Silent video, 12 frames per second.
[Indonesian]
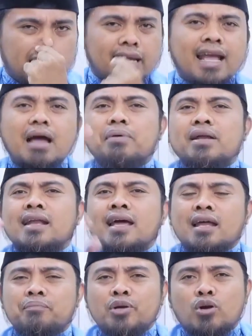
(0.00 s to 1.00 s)
Nggak pernah
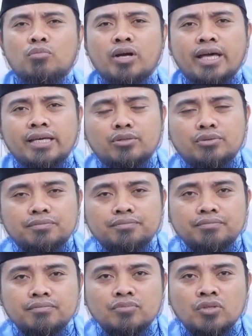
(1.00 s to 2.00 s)
Nabi ngomong kayak gitu.
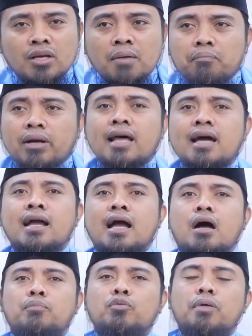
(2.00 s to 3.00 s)
Pernah nggak
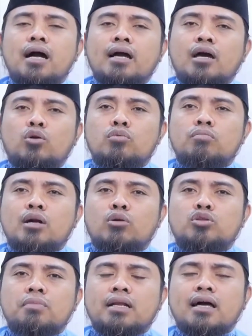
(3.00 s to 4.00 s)
Abu Bakar, Umar,
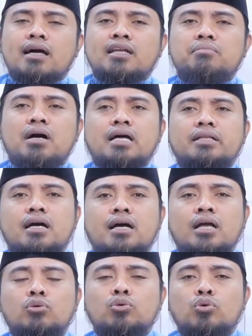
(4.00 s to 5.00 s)
Utsman, Ali
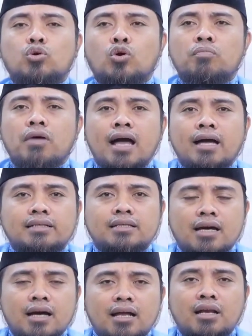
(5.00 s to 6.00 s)
mengatakan hukum
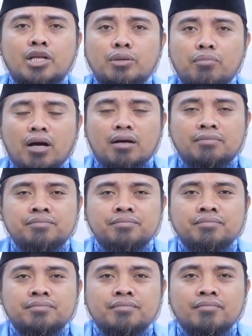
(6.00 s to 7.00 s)
ada lima?
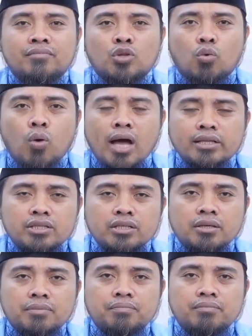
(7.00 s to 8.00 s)

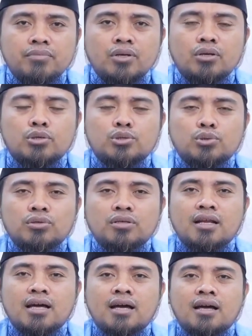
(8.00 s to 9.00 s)
Wajib,
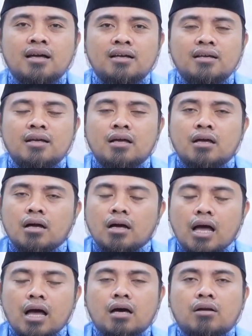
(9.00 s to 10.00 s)
sunnah,
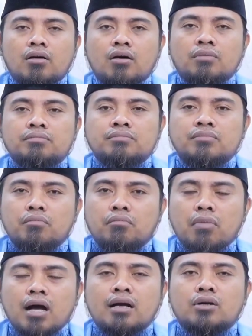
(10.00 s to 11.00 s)
haram,
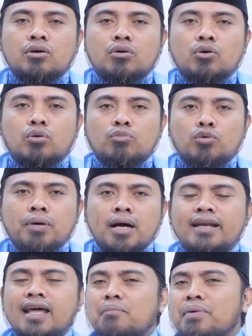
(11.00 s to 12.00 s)
makro, mubah.
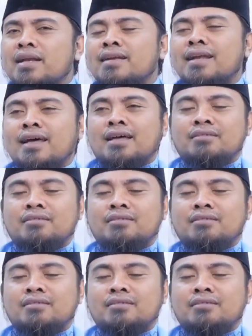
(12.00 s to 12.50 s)
Nggak pernah.